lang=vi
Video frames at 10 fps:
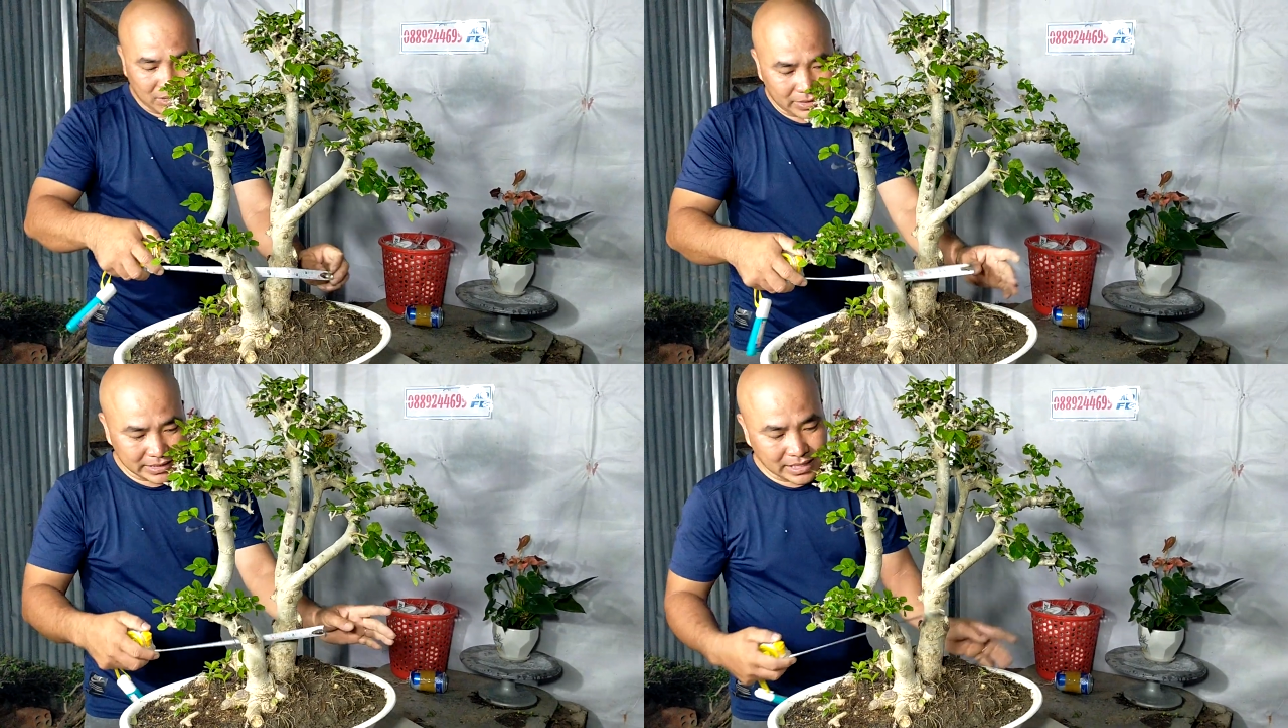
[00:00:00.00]

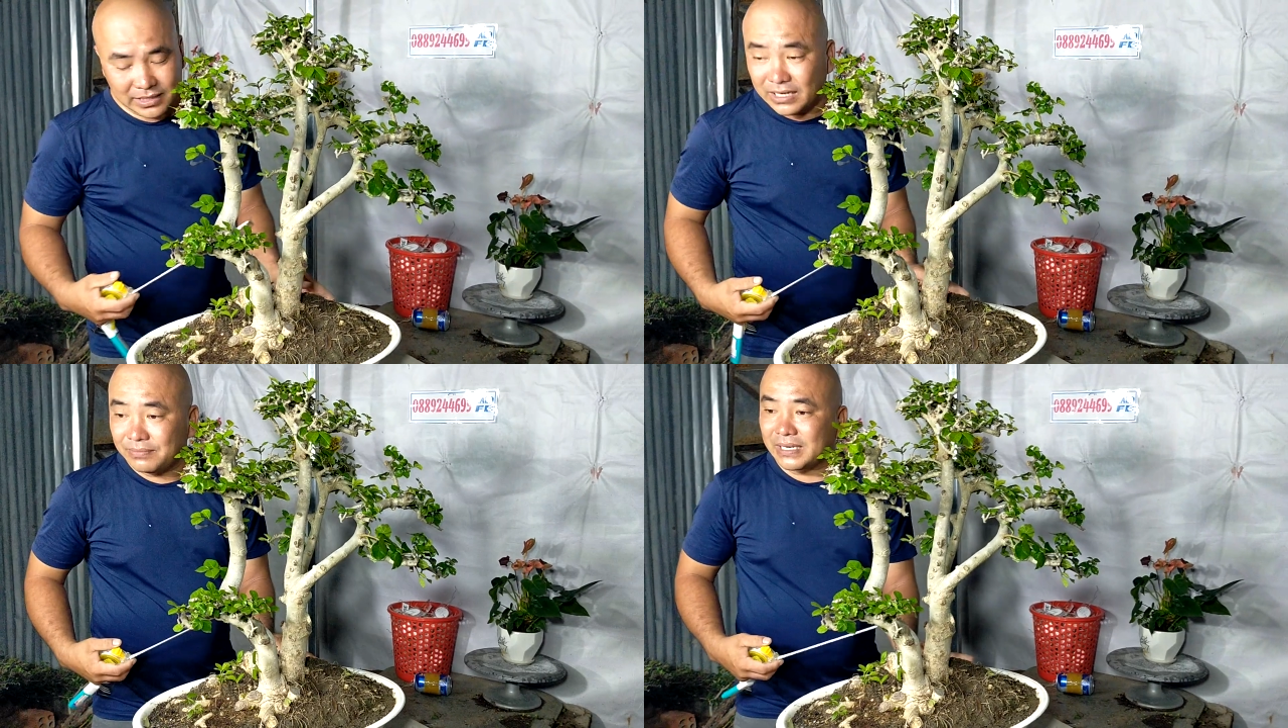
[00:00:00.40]
hoàn thân
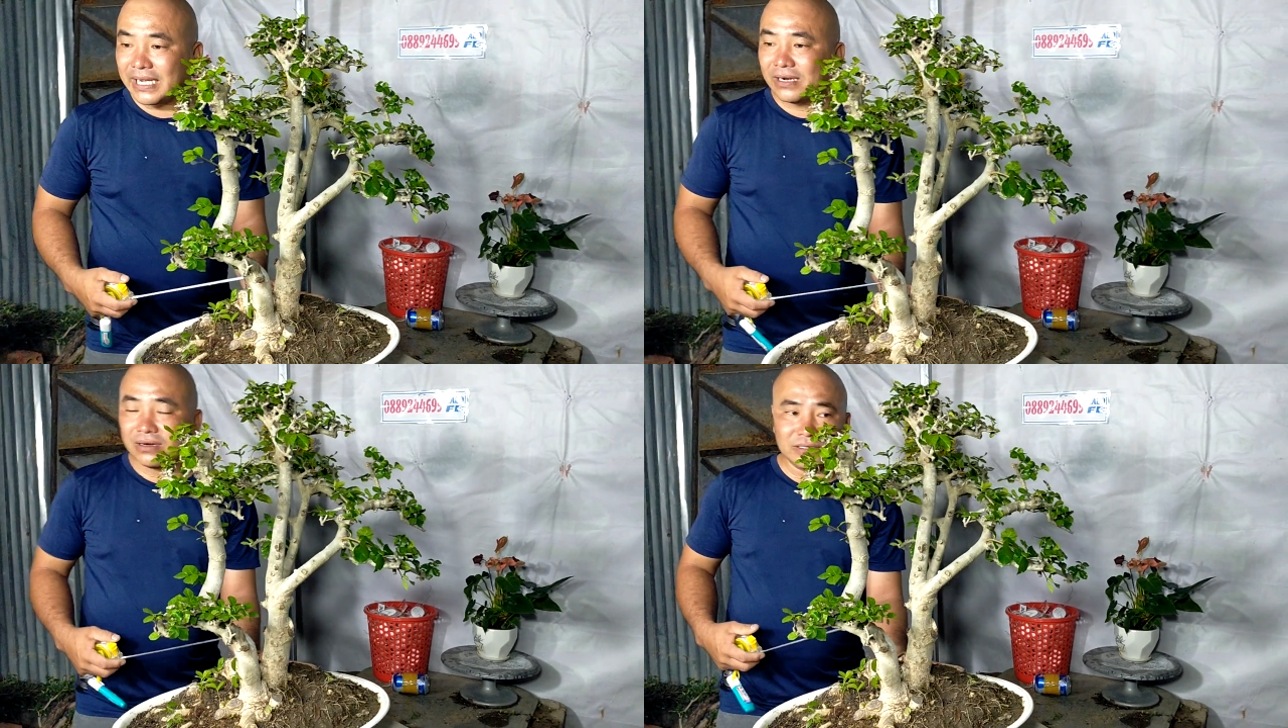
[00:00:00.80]
lớn bên
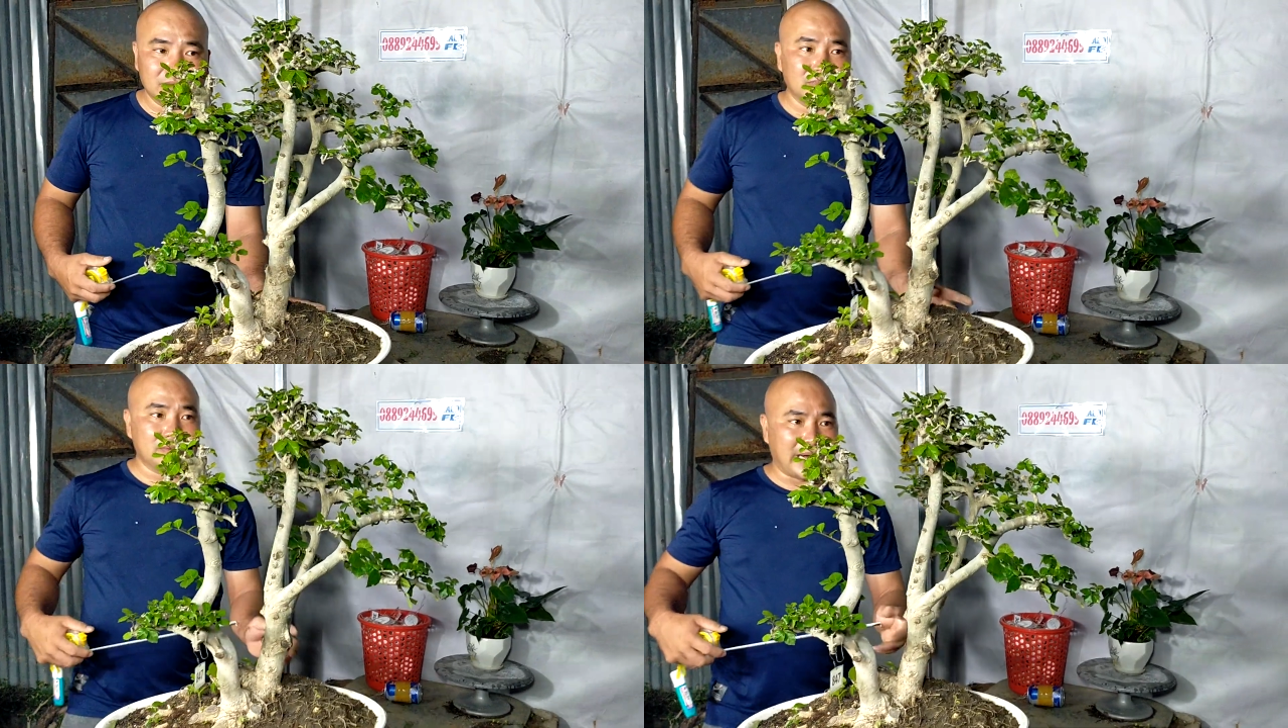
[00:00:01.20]
này đo
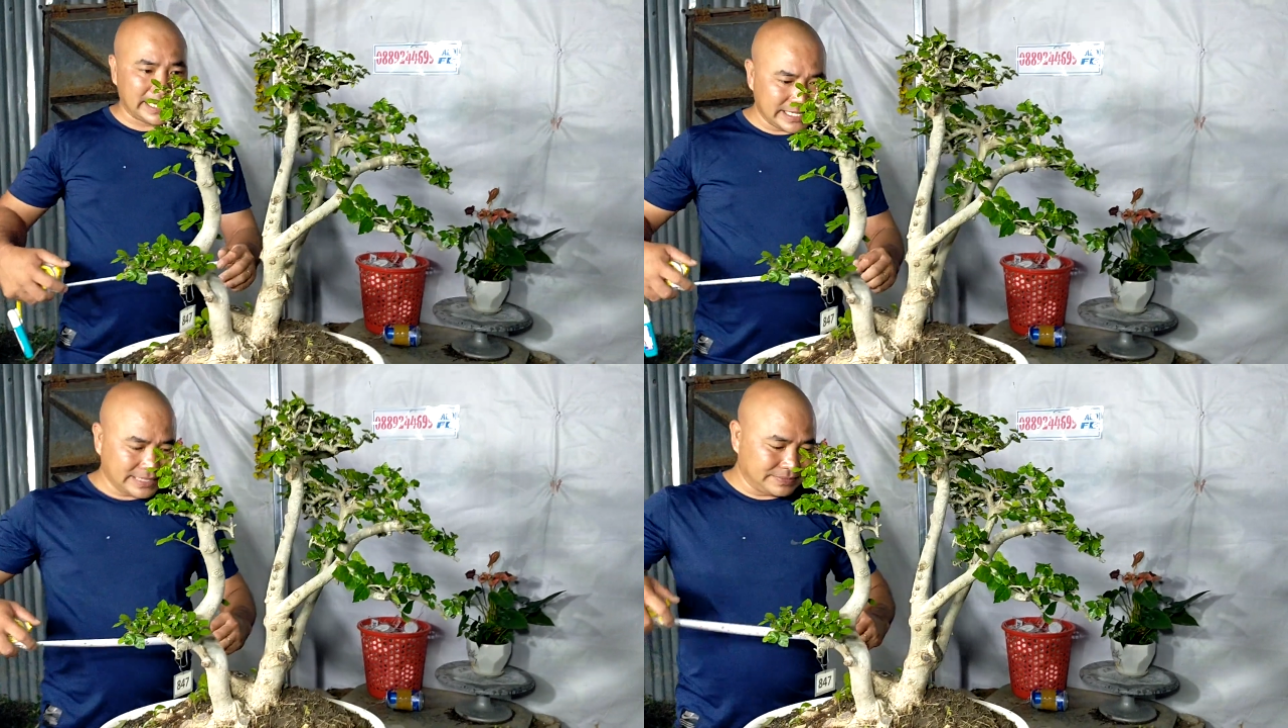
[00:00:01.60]
được 17
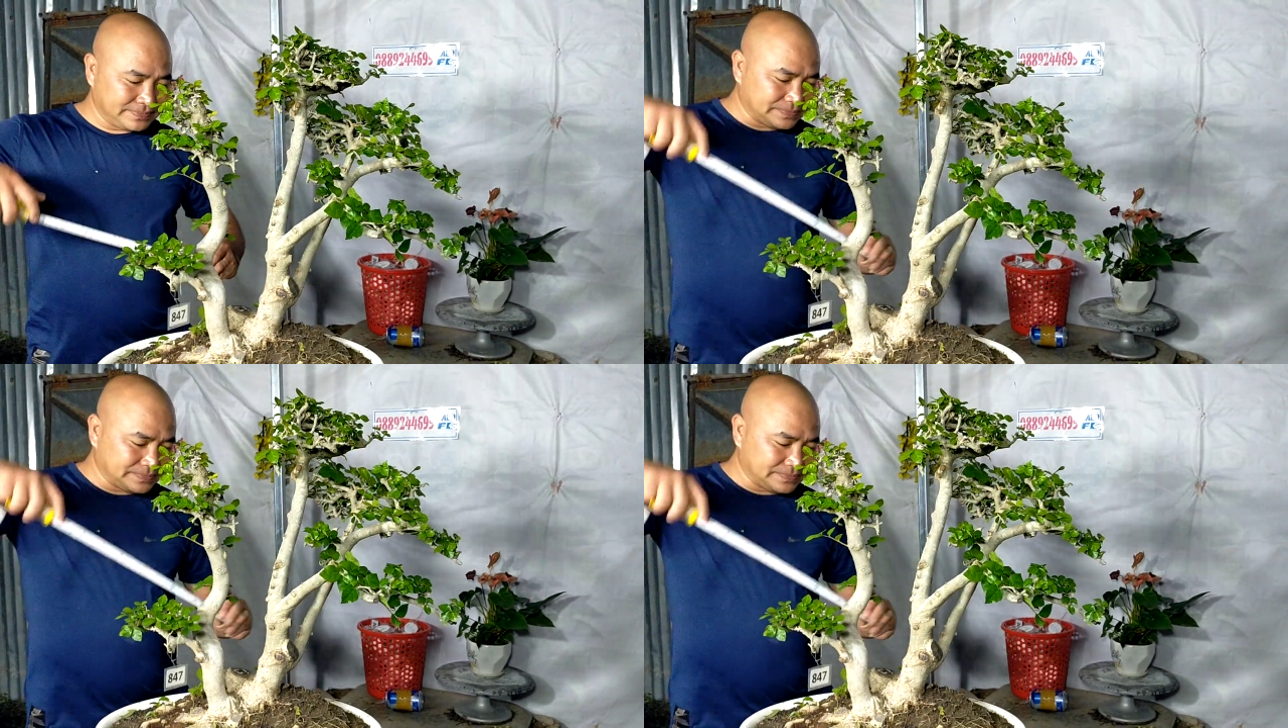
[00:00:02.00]
nha